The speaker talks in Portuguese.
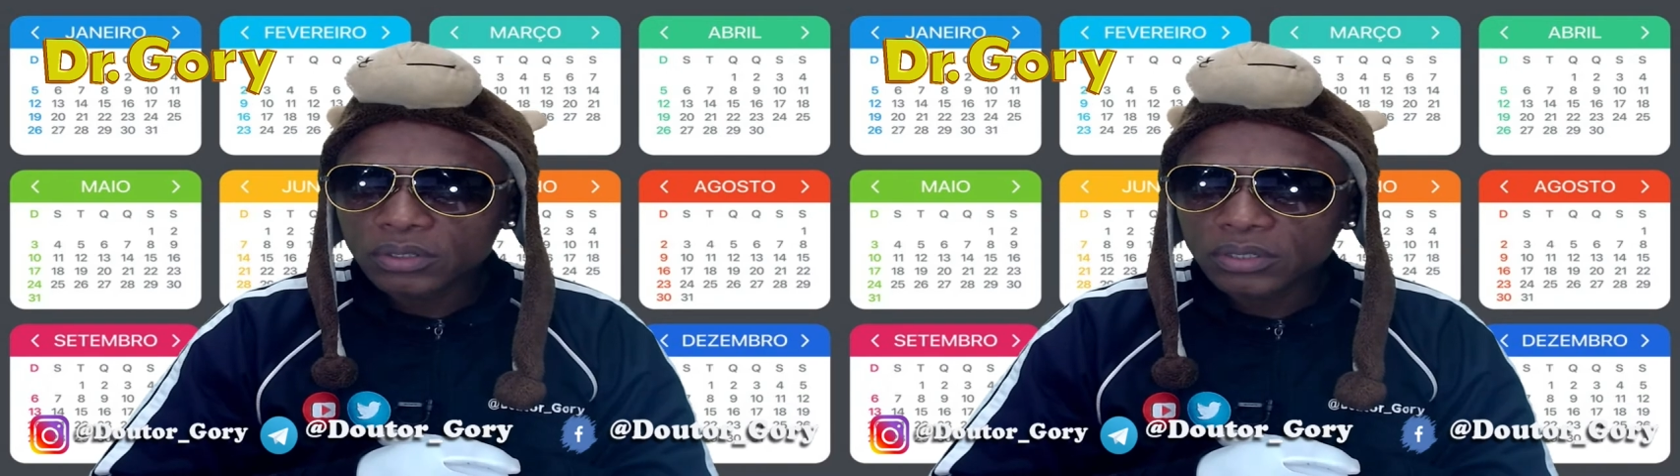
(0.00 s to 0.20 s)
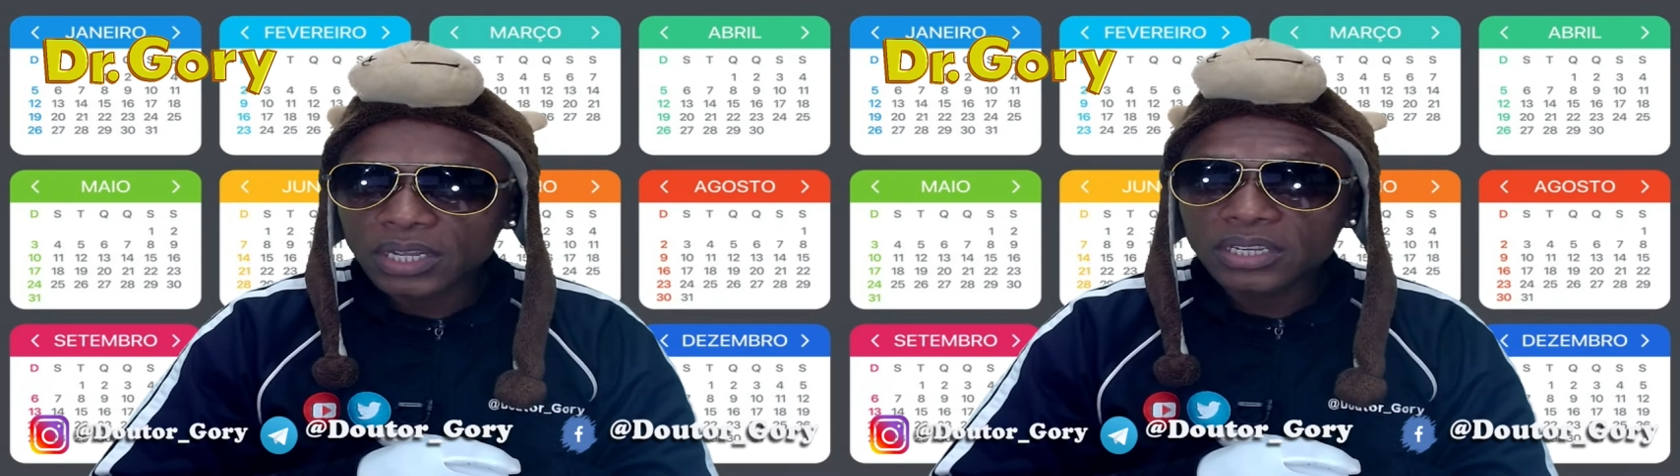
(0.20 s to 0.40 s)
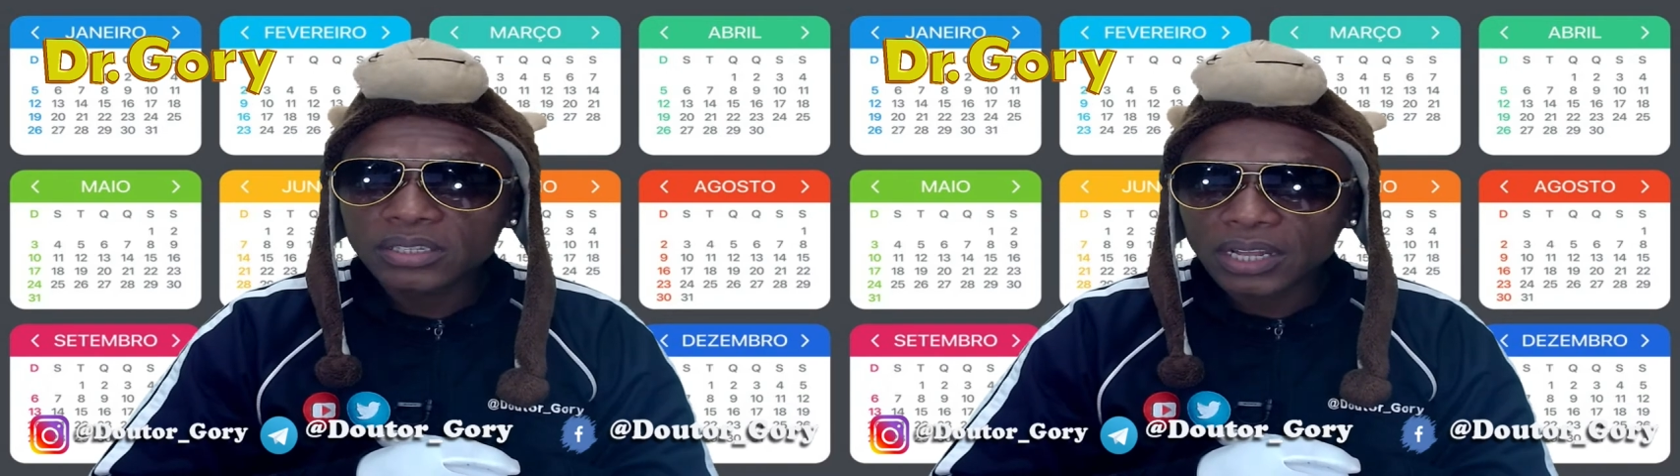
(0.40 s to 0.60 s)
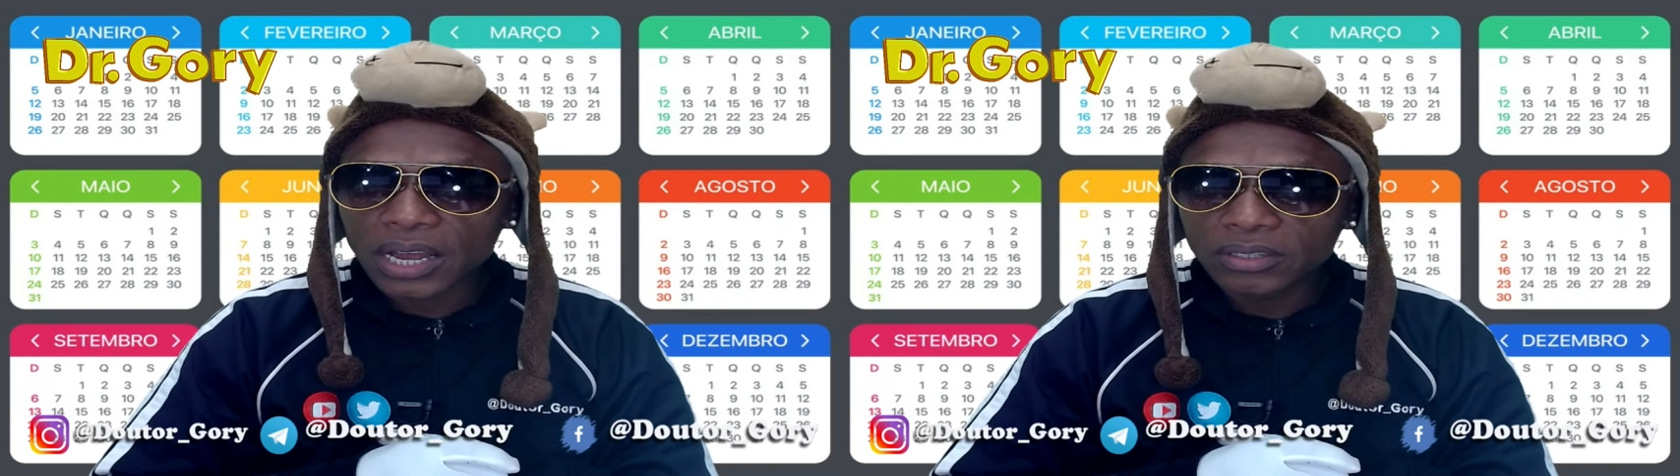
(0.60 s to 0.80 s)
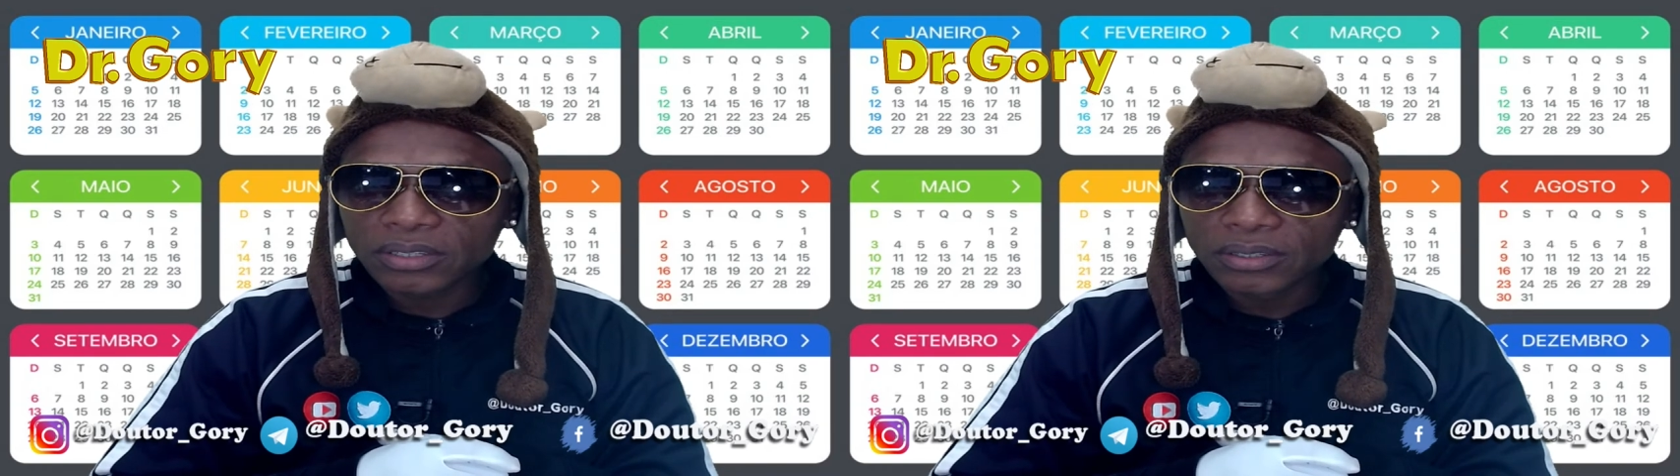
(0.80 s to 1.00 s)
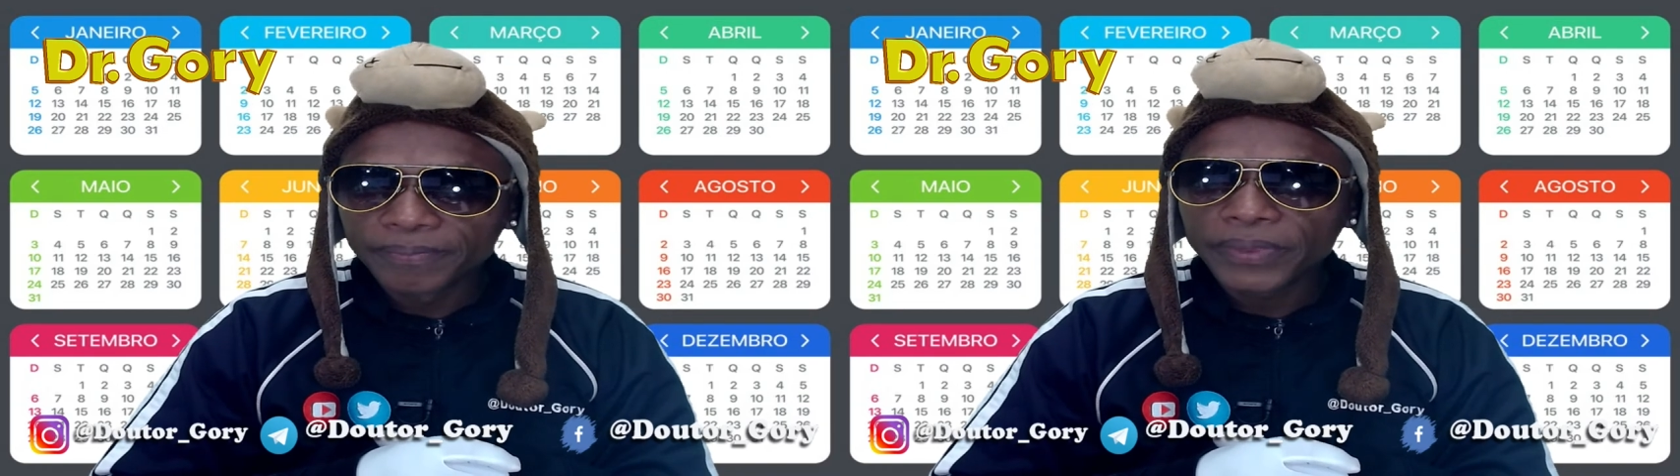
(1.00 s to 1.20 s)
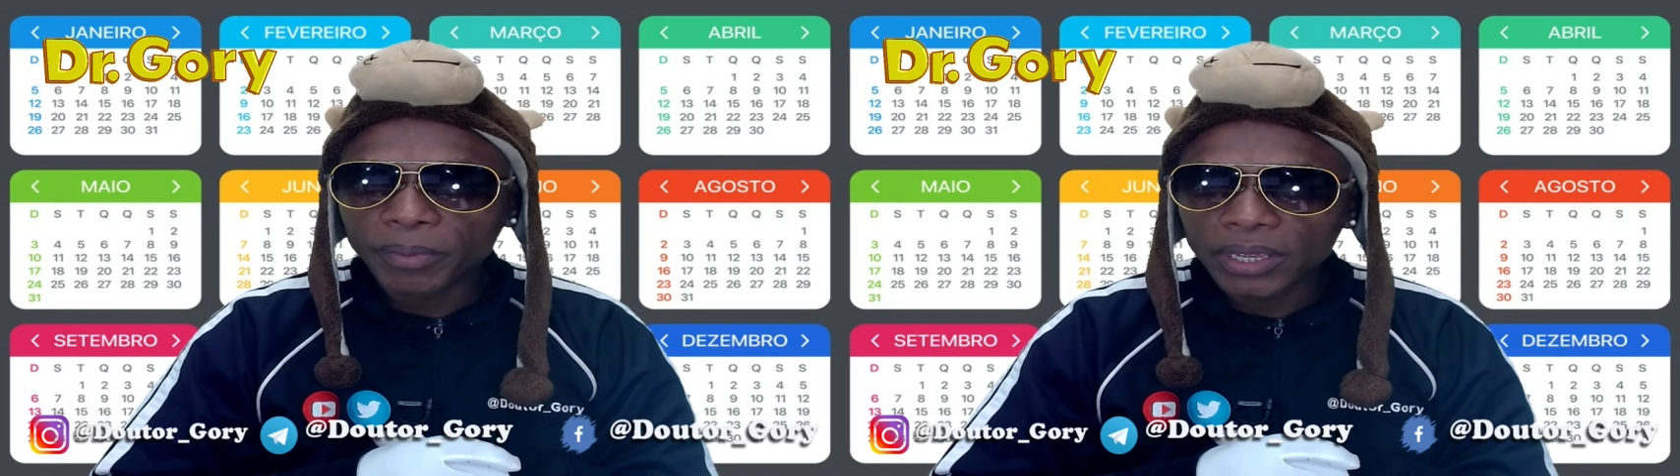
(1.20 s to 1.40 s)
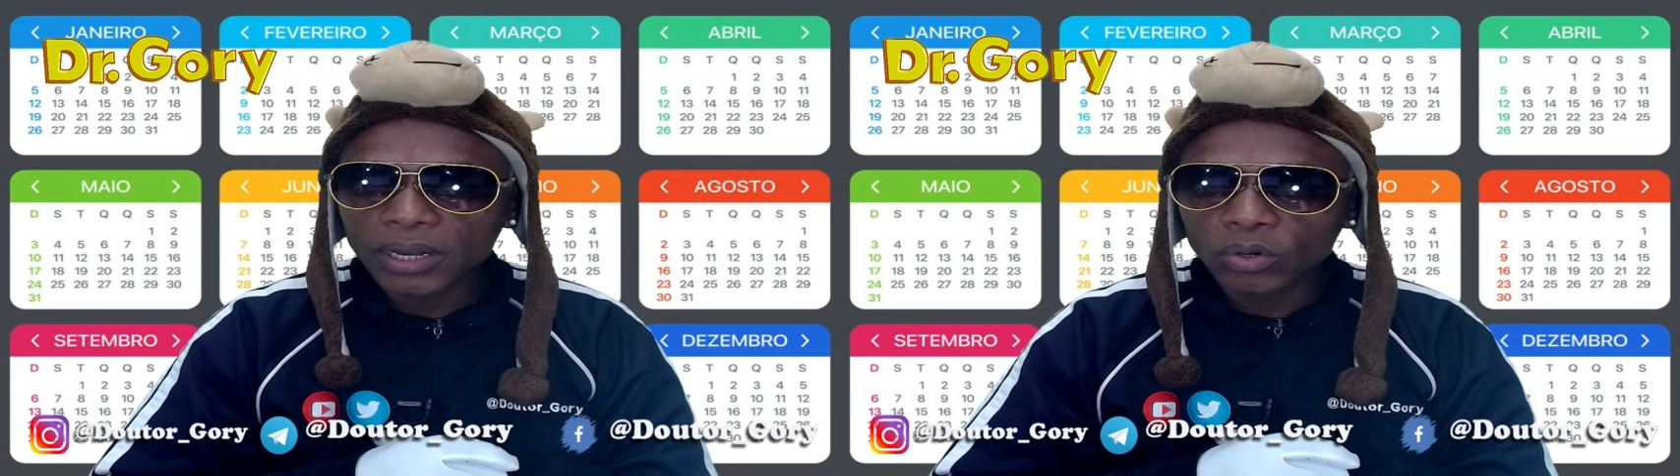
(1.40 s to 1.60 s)
seis cidades. A
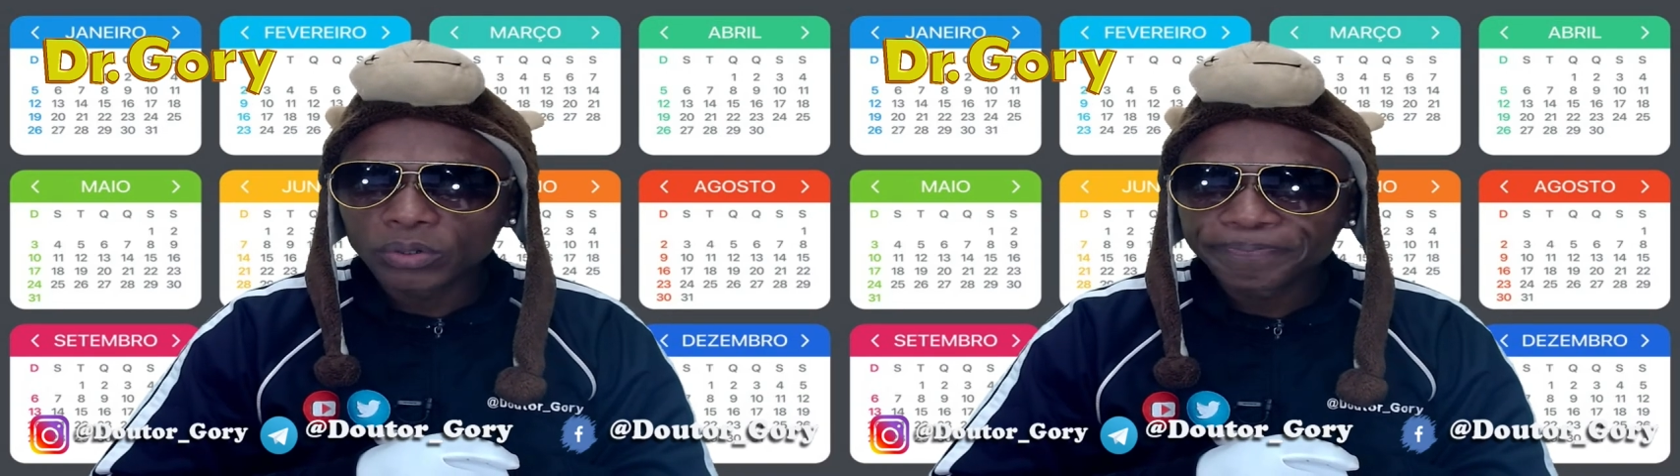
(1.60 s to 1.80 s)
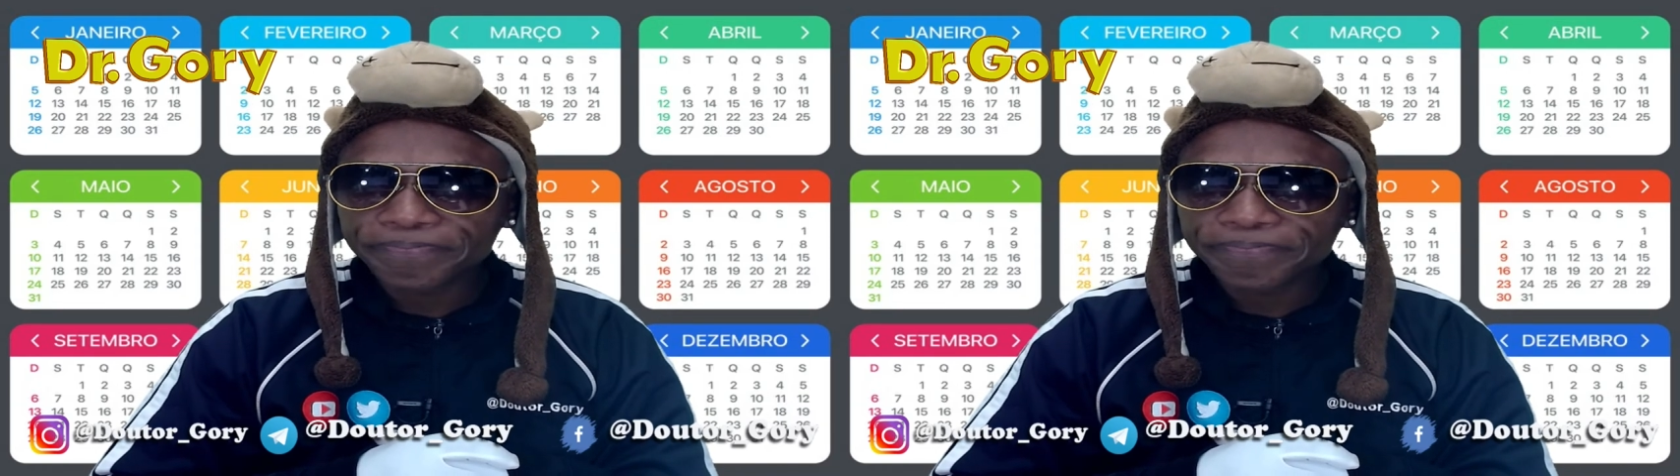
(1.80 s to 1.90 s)
Bahia ganhou.